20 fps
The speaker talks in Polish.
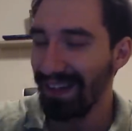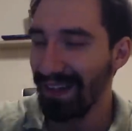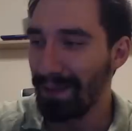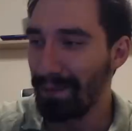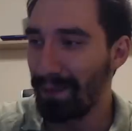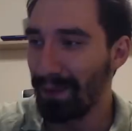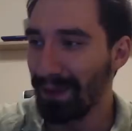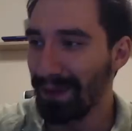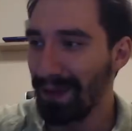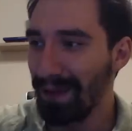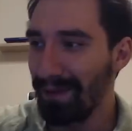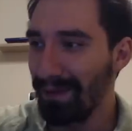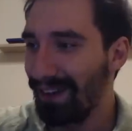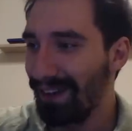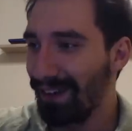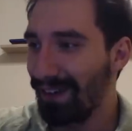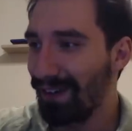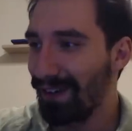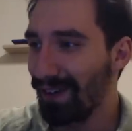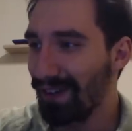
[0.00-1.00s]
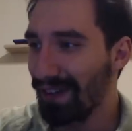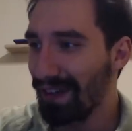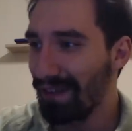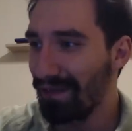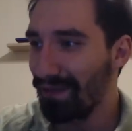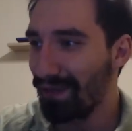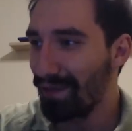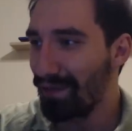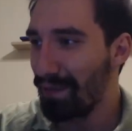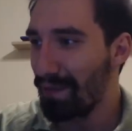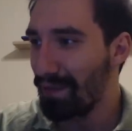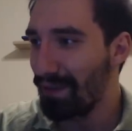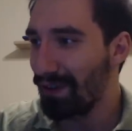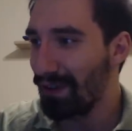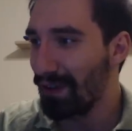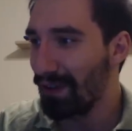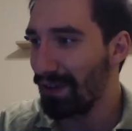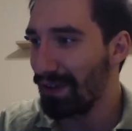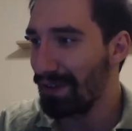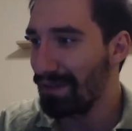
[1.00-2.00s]
I potem oglądam w
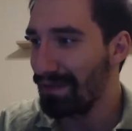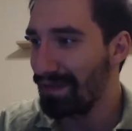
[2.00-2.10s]
spowolnionym